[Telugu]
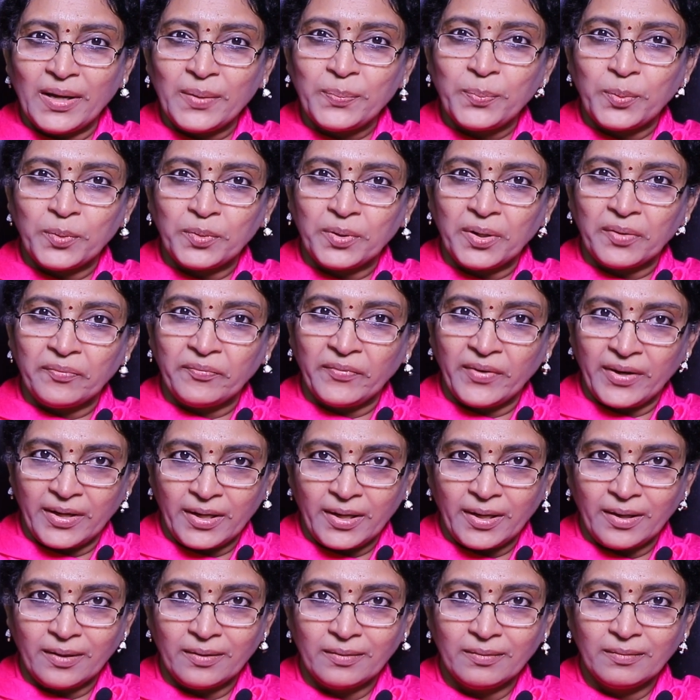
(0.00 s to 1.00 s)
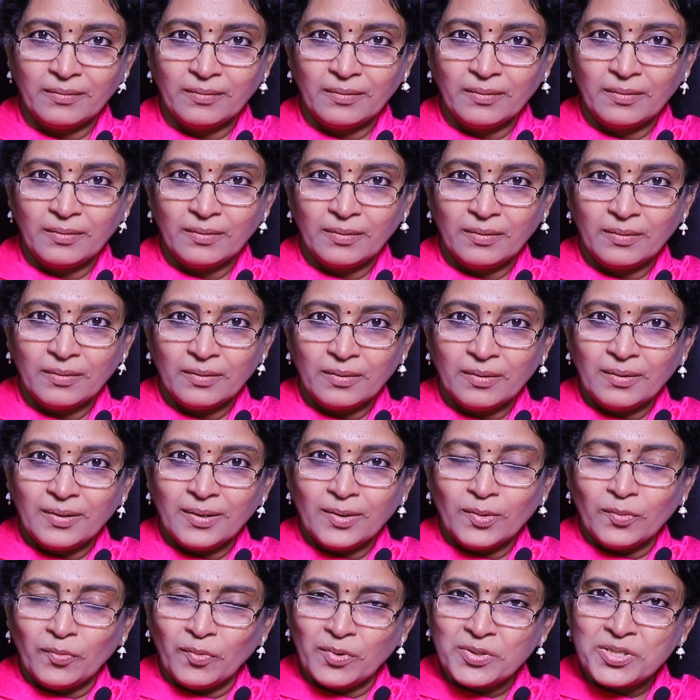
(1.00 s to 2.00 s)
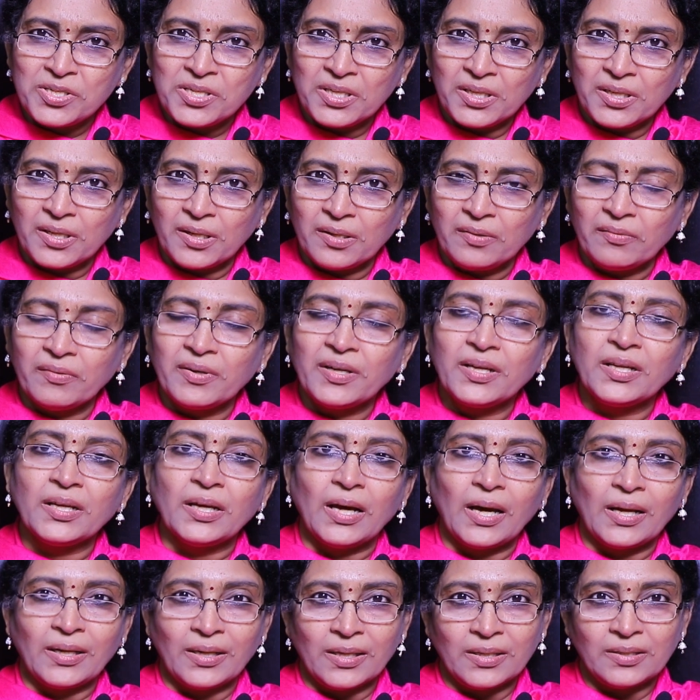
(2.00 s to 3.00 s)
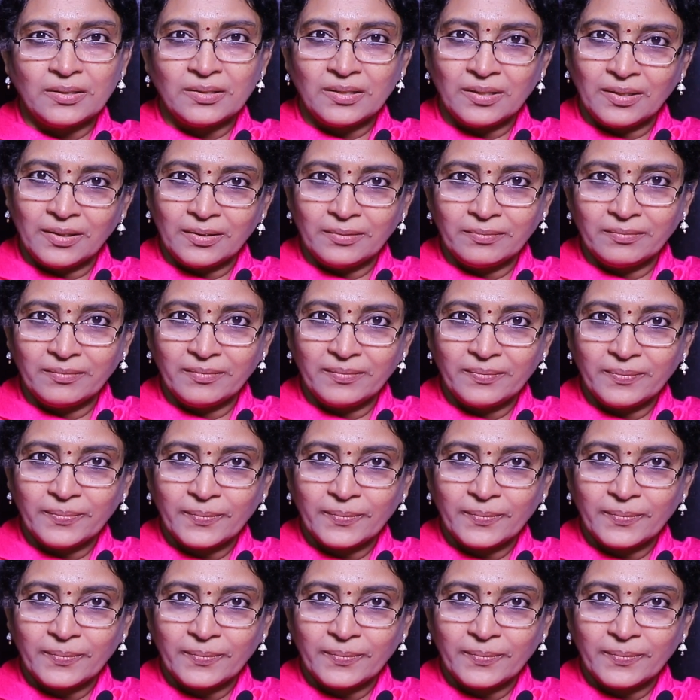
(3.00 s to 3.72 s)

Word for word: అయిపోవటం వల్ల వచ్చేటటువంటి అనర్థాలు